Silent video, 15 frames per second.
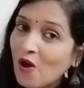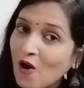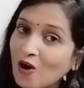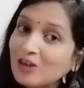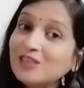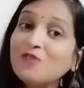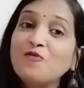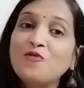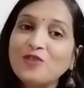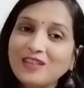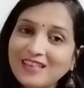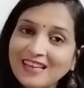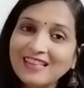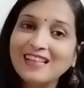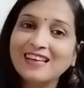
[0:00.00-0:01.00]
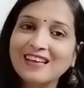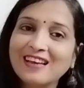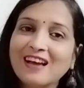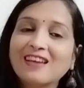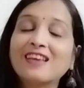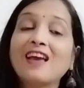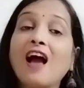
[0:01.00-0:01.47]
और जब वो ये देखेगा
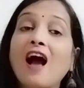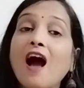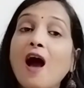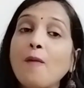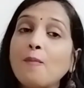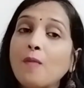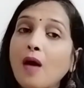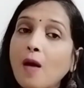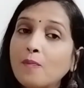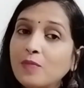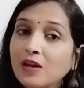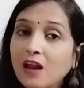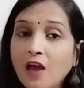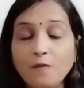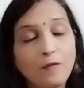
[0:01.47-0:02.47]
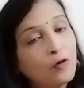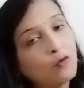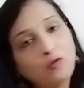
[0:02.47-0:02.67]
कि आप अपनी लाइफ में